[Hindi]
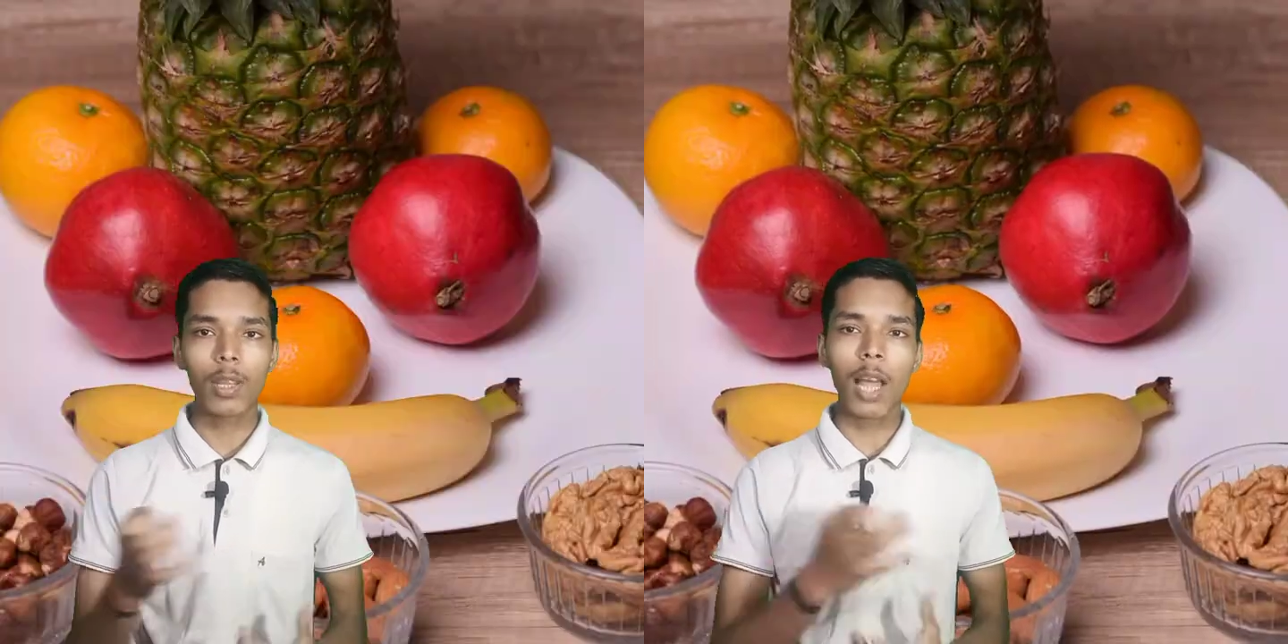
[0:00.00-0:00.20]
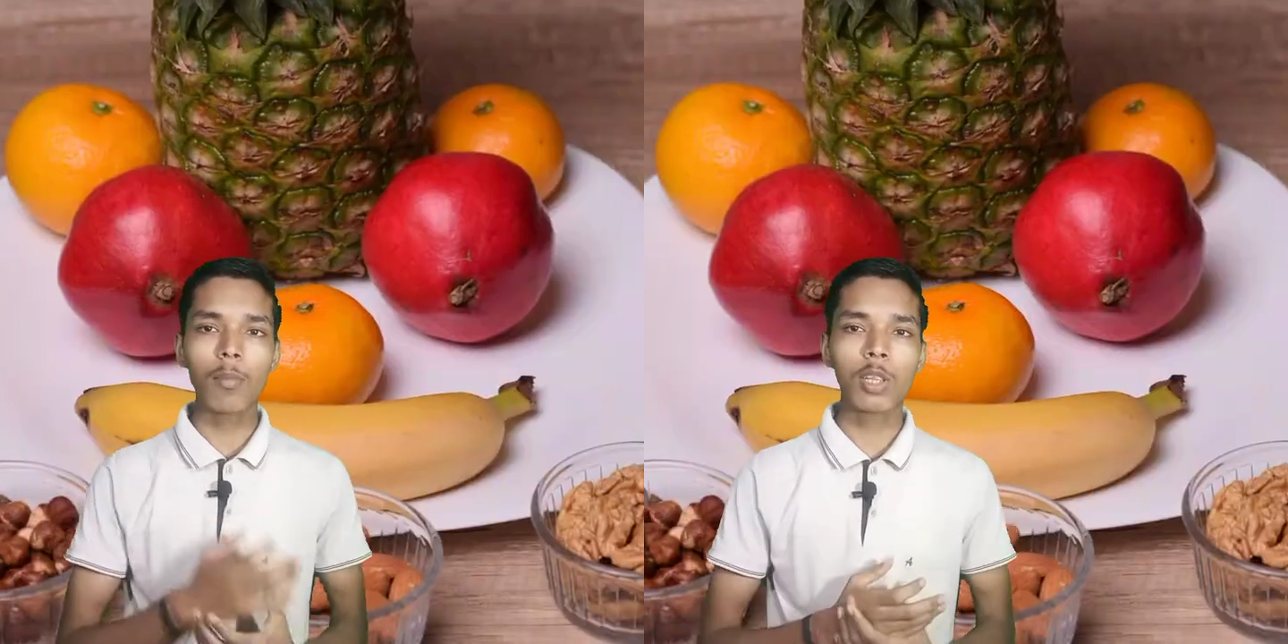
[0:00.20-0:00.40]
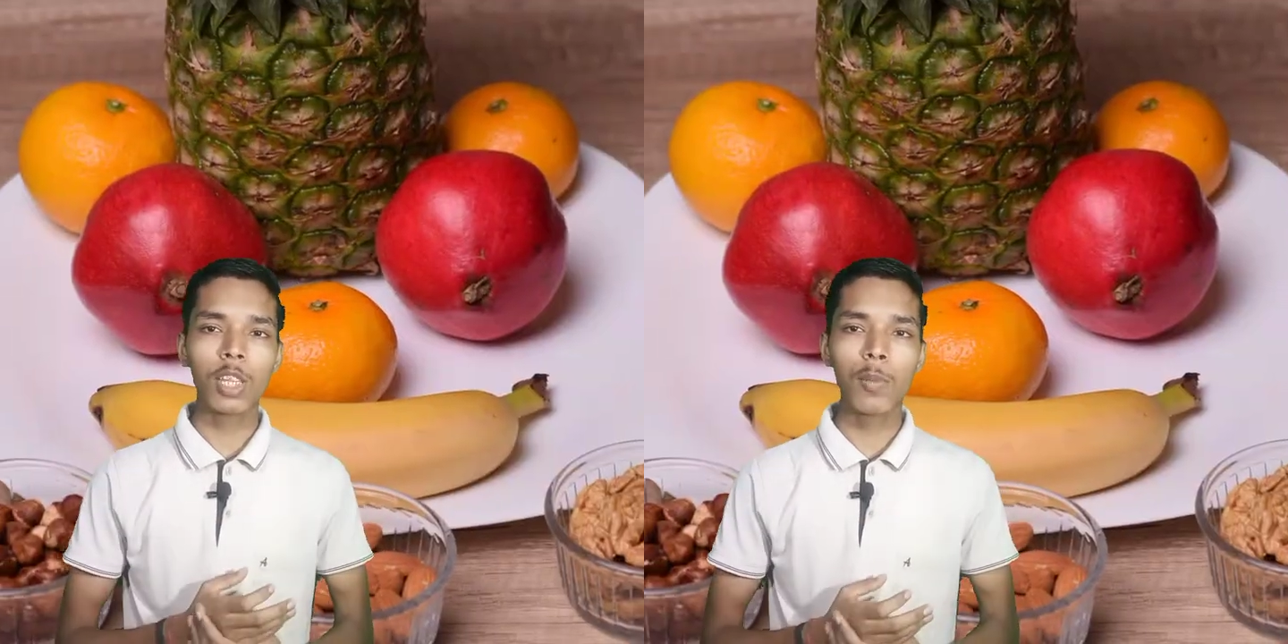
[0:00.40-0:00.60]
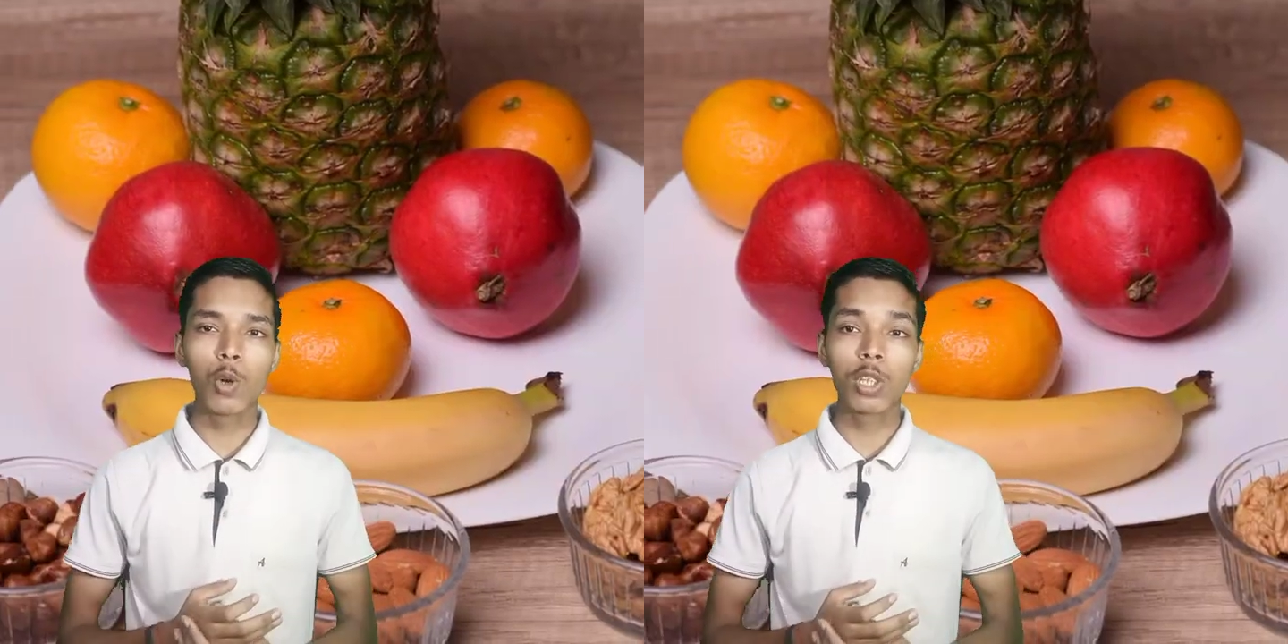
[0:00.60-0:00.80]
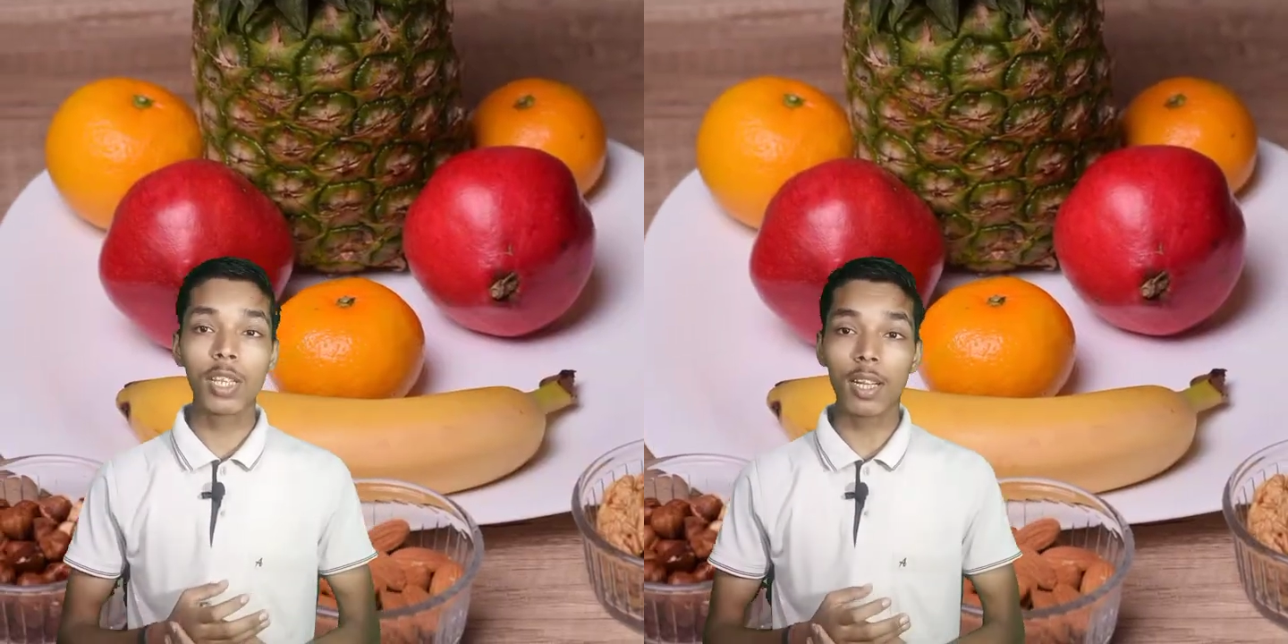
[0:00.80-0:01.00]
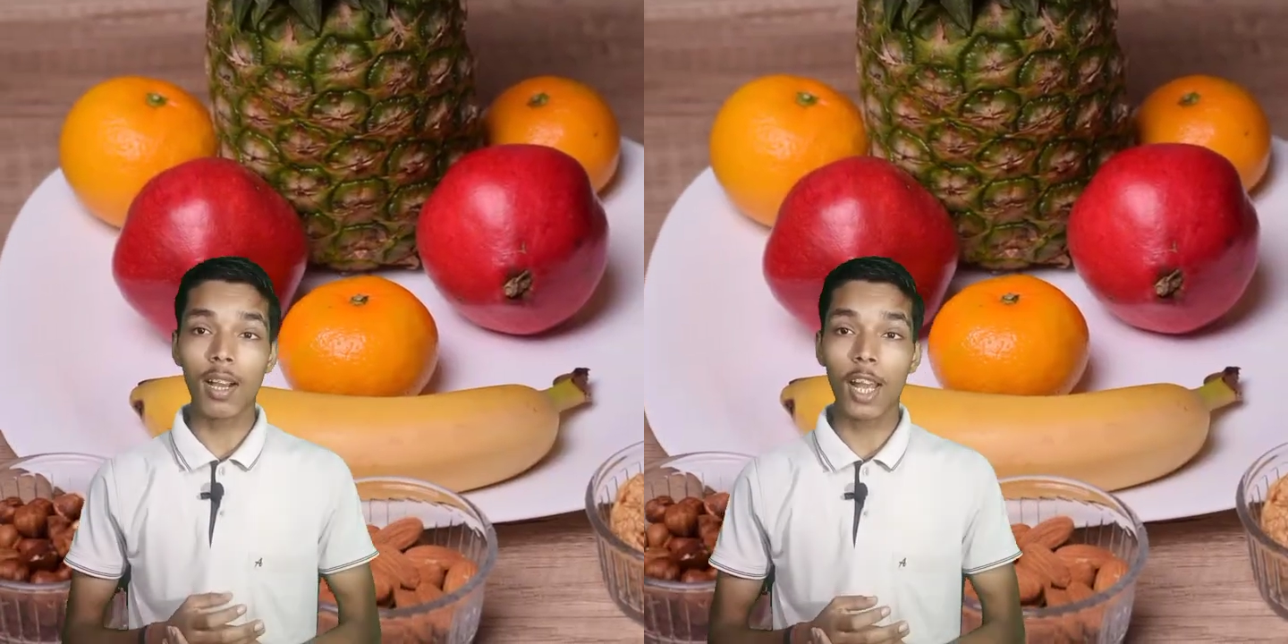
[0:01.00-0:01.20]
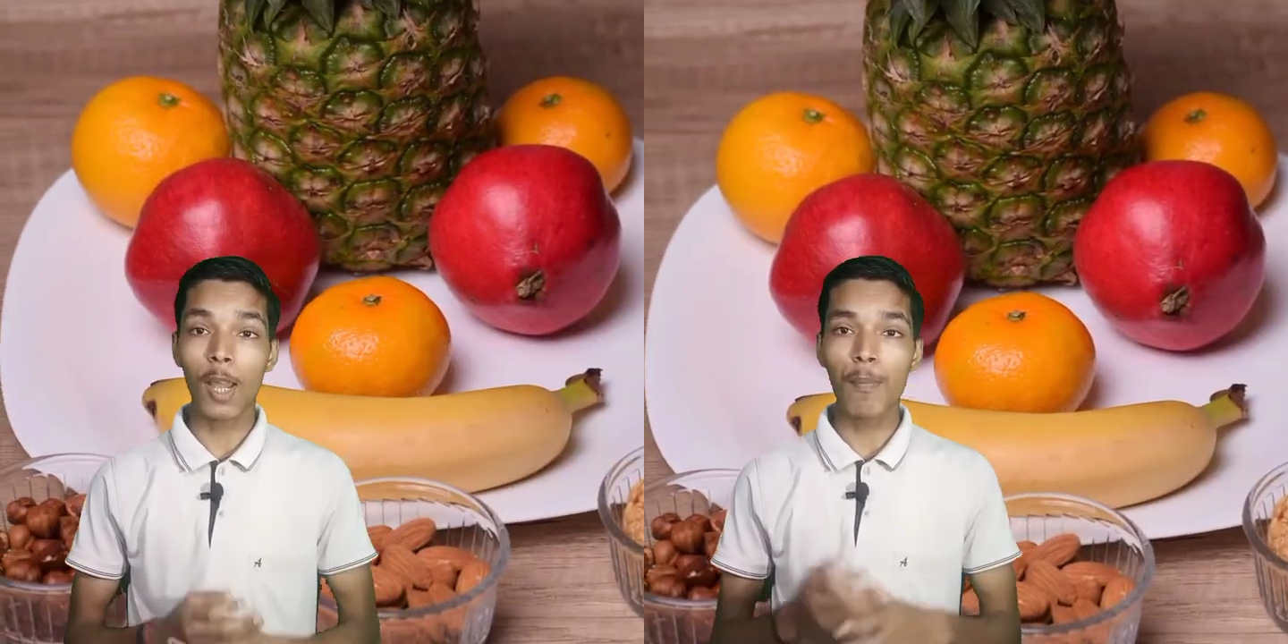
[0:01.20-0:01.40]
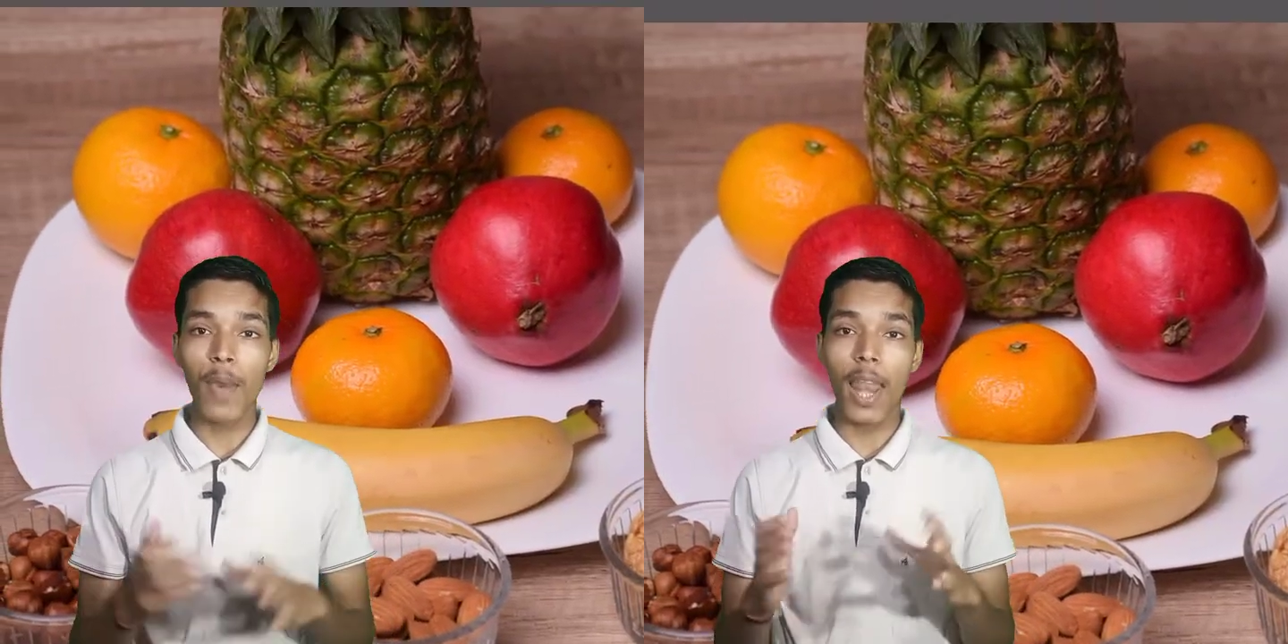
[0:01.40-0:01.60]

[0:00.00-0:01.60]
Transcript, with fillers: प्रधानमंत्री मोदी का खाना